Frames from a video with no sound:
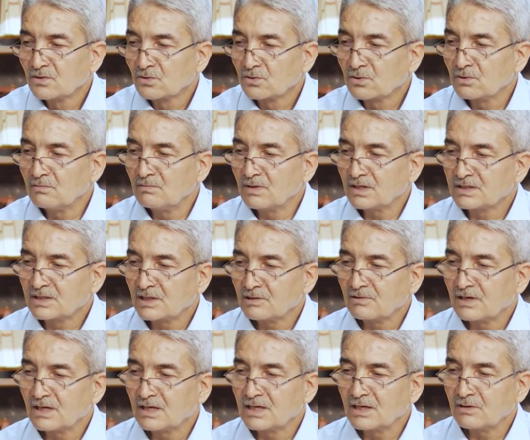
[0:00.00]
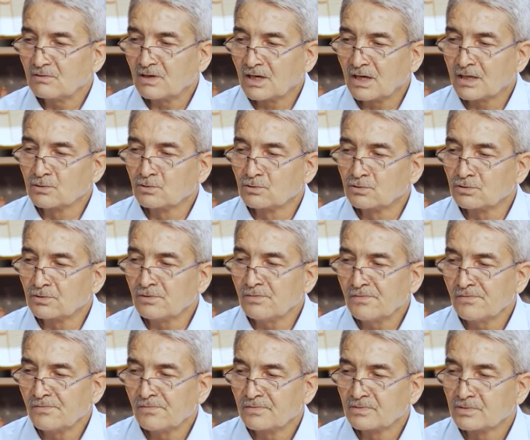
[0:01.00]
ثُمَّ تَوَلَّوْ anhu
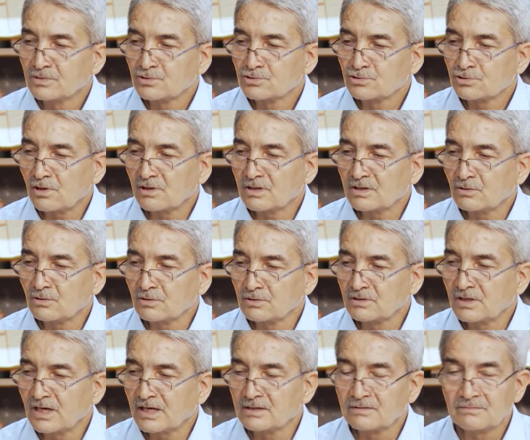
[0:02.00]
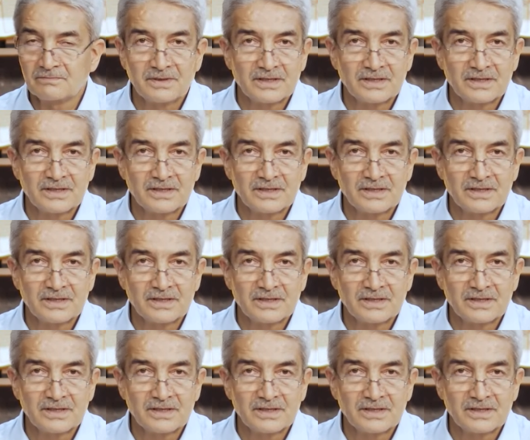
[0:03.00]
Sonra ondan